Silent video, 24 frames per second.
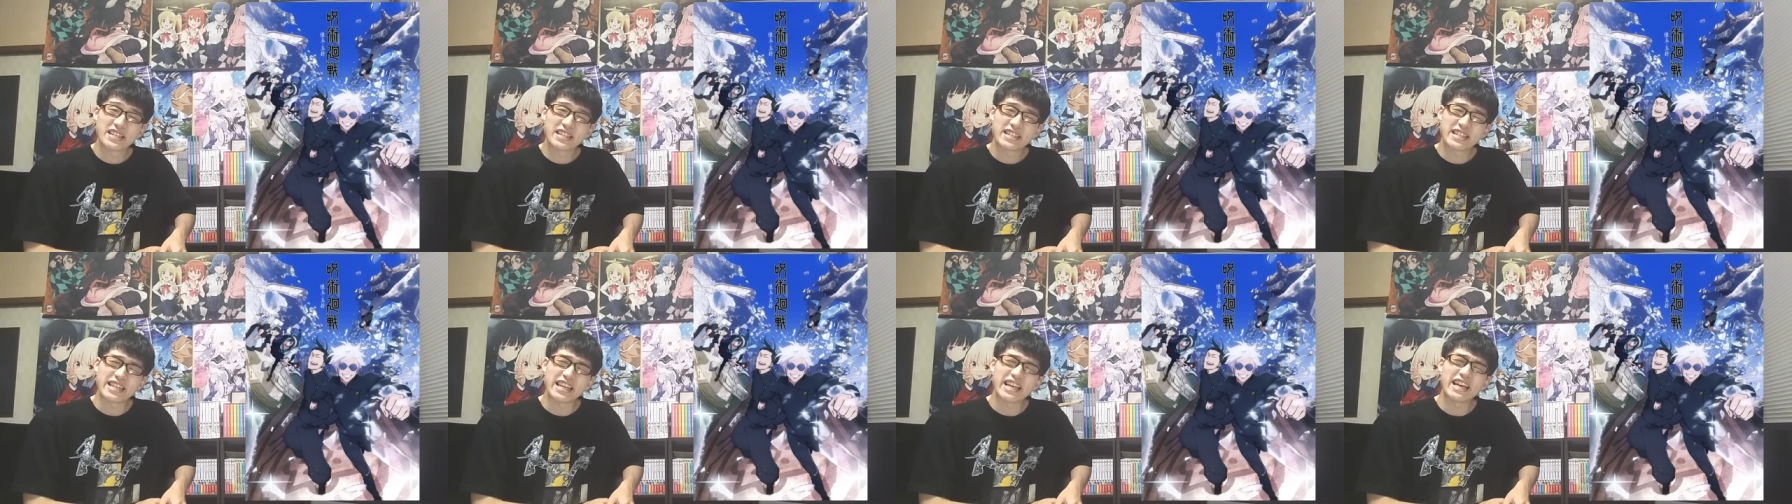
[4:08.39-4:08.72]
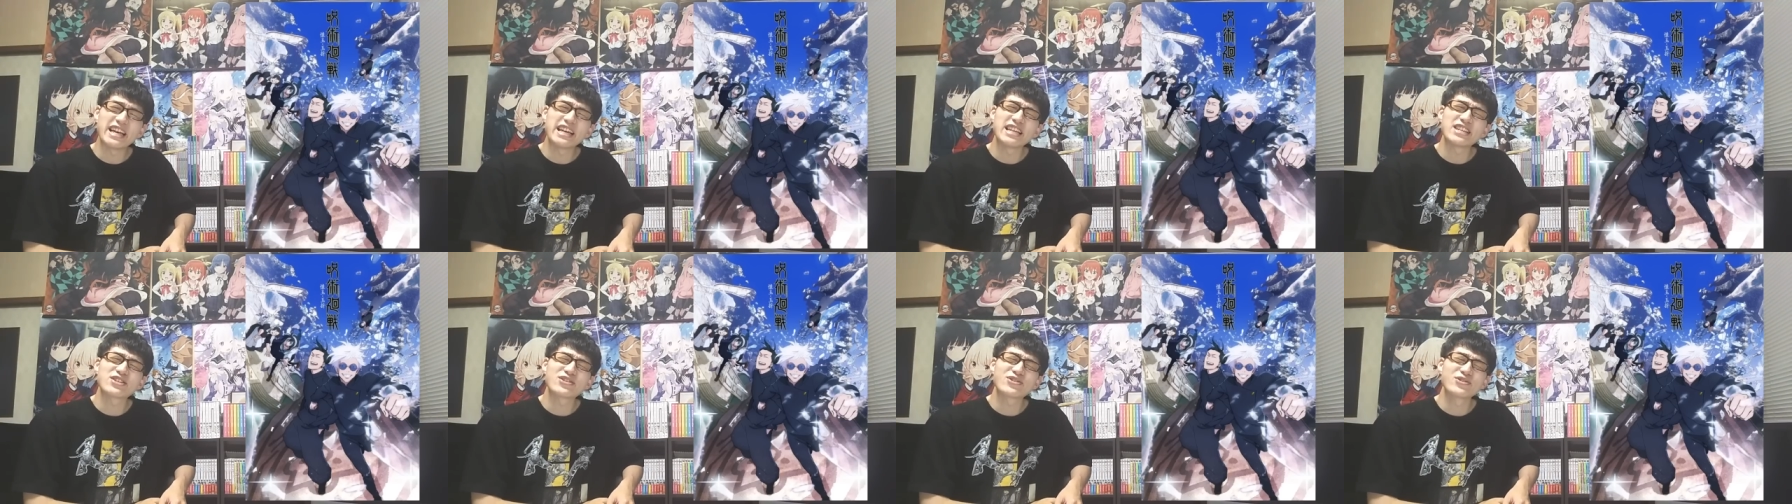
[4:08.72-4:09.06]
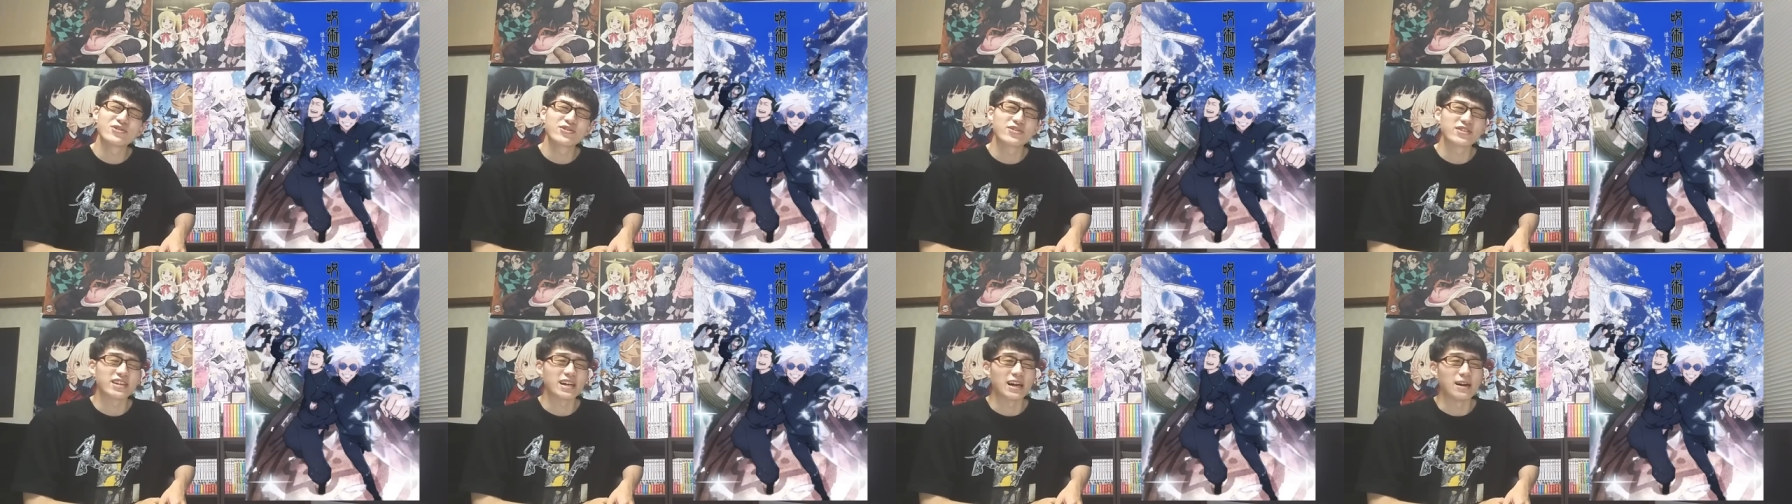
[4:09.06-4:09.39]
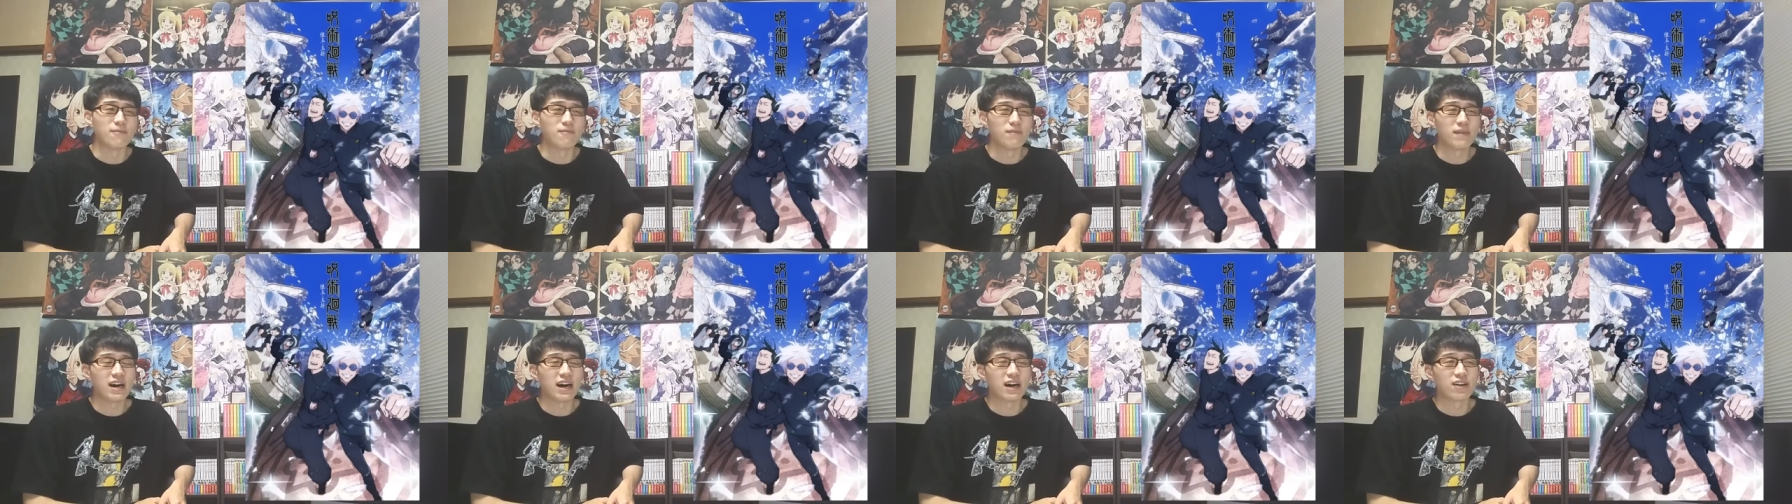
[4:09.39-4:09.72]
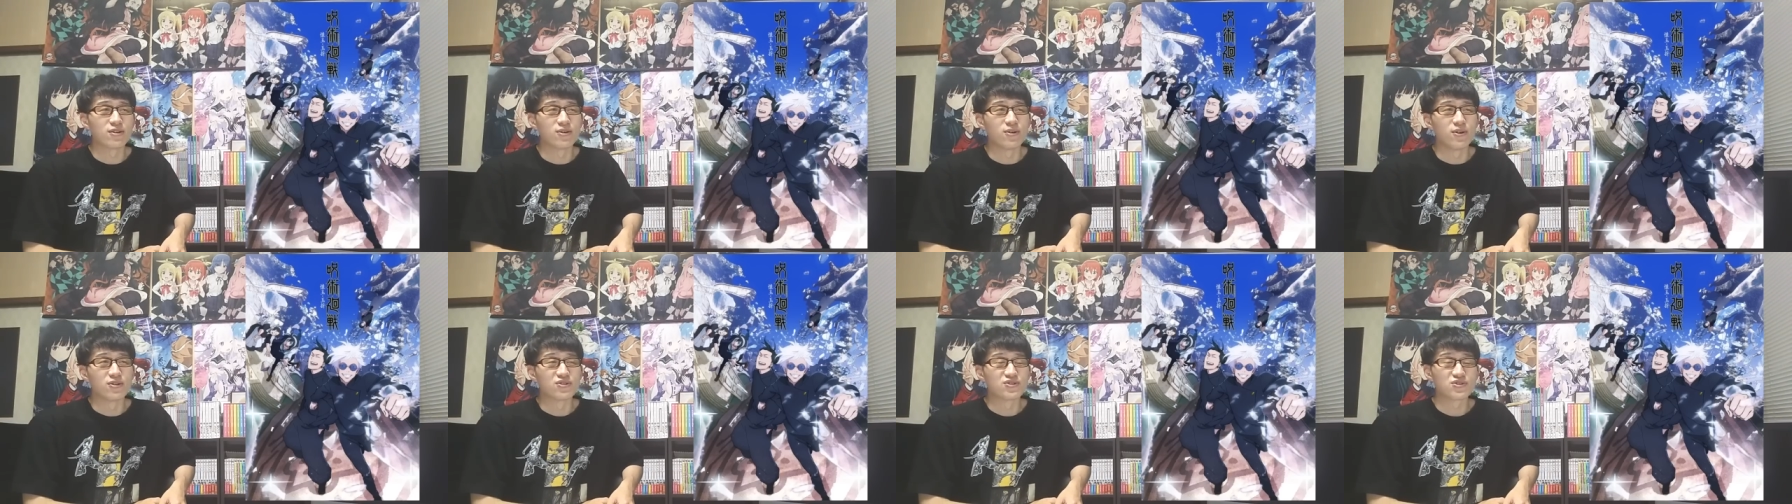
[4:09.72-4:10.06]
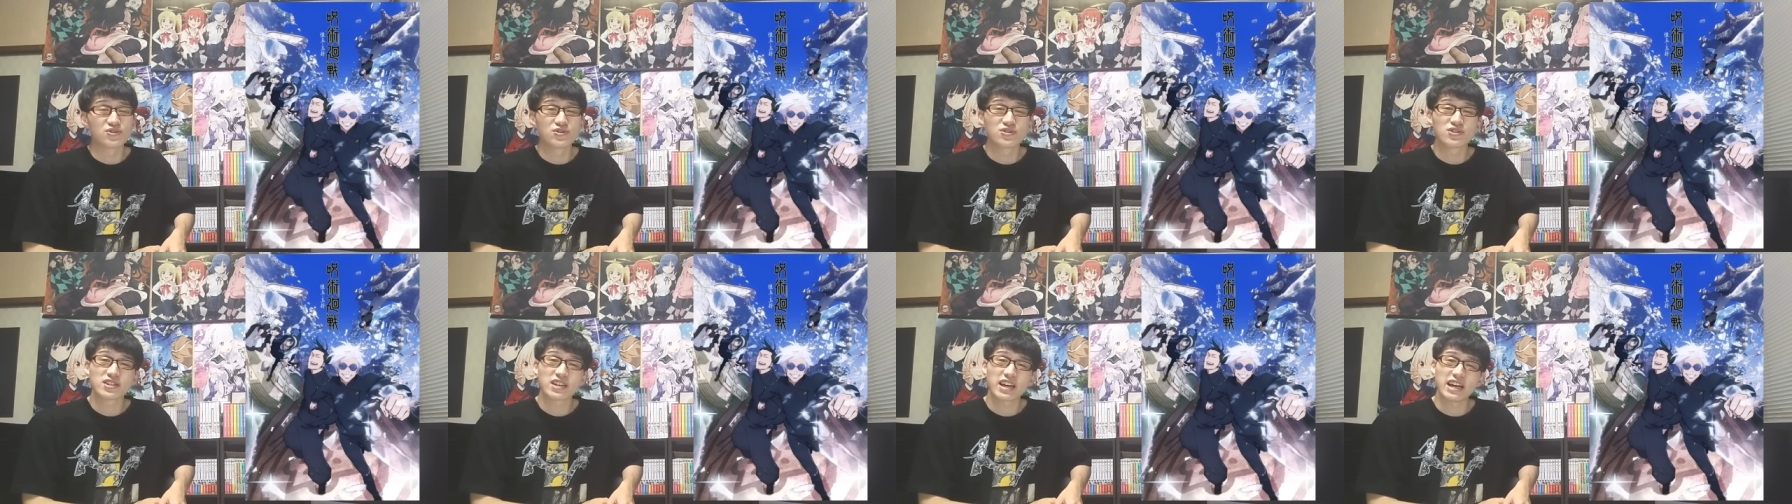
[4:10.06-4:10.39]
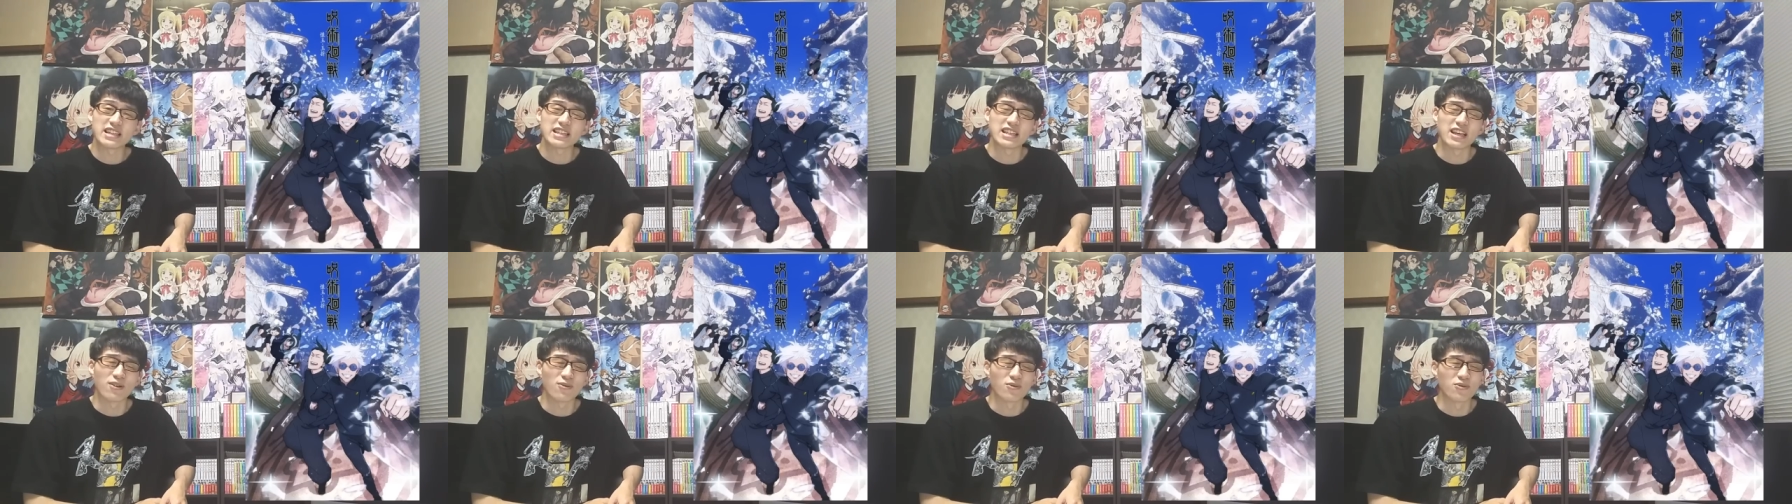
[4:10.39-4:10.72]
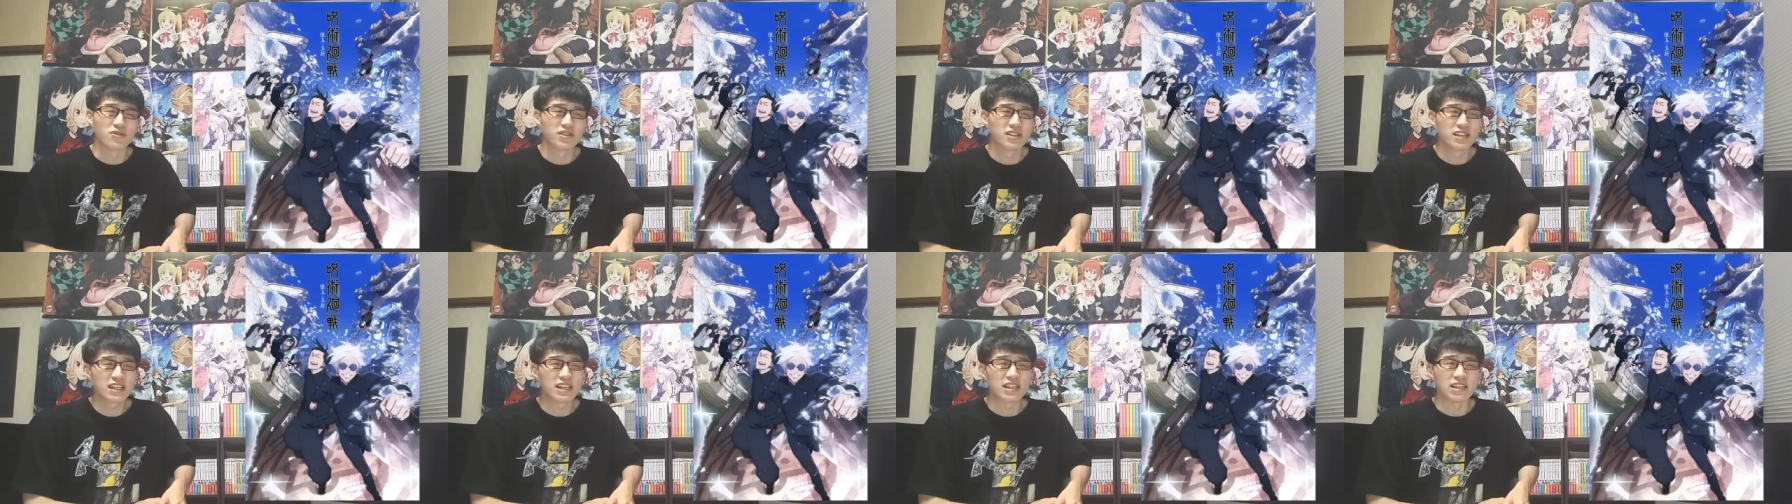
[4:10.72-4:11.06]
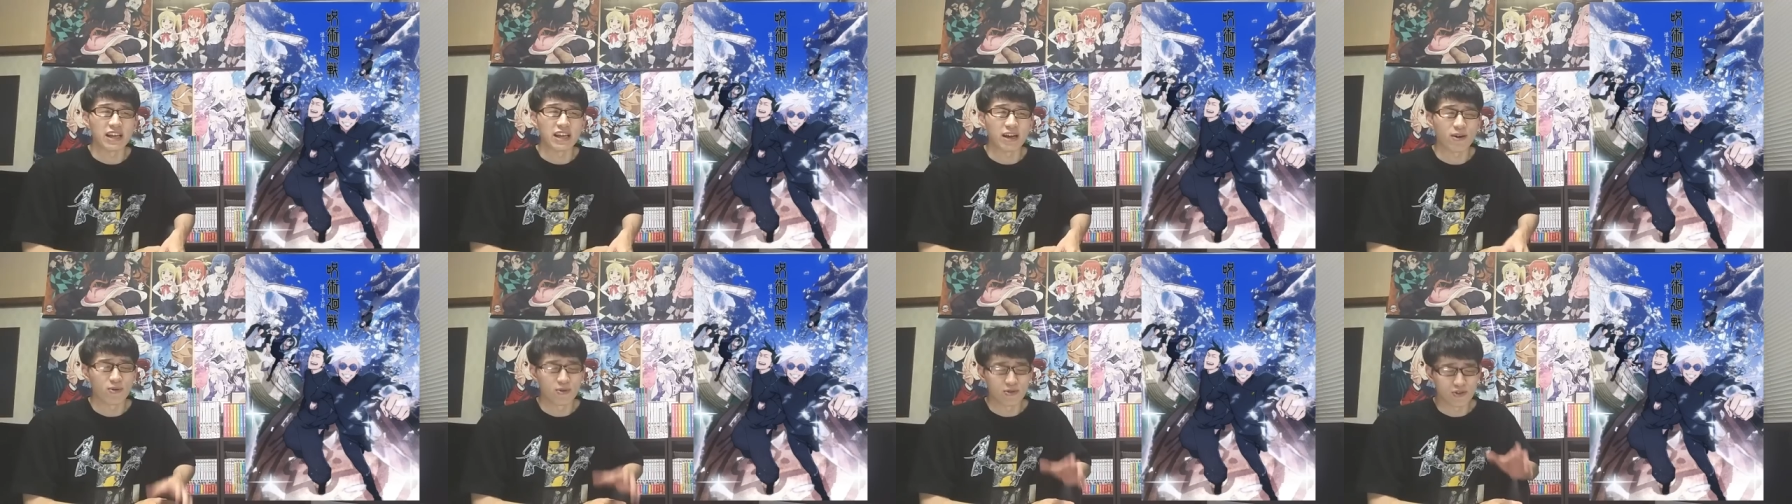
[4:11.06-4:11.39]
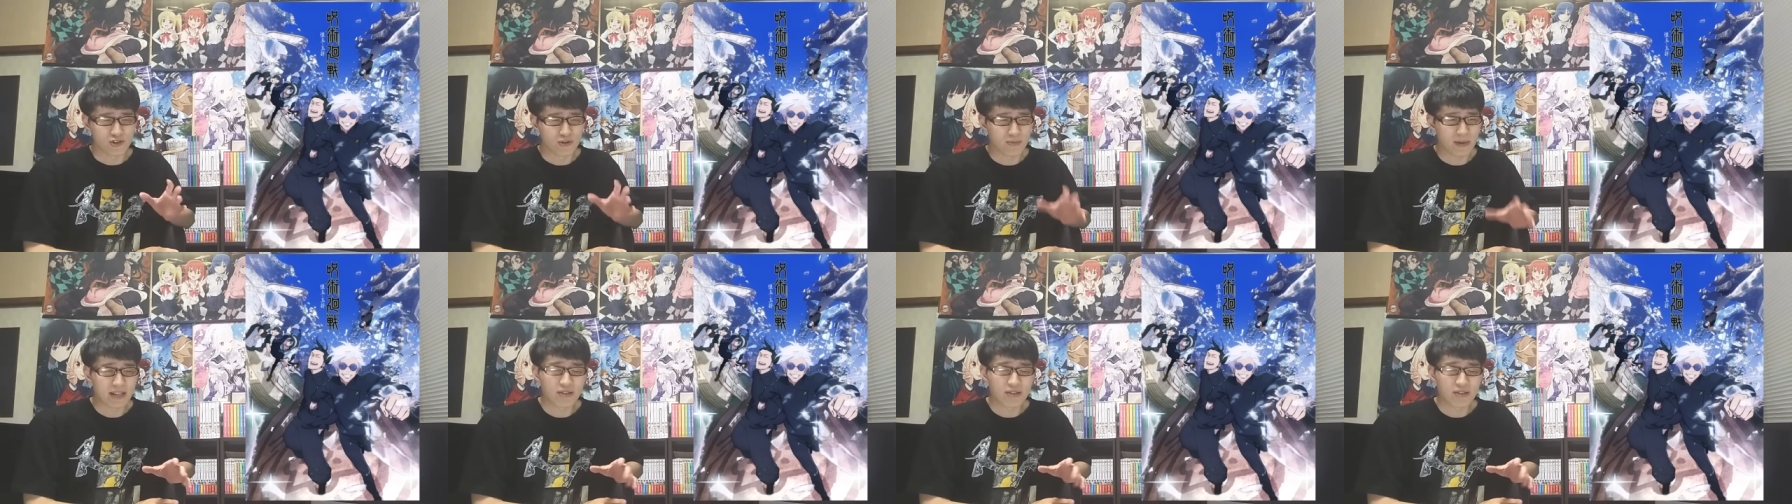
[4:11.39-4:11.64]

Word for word: 青春感まああの呪術廻戦この2期ねこの序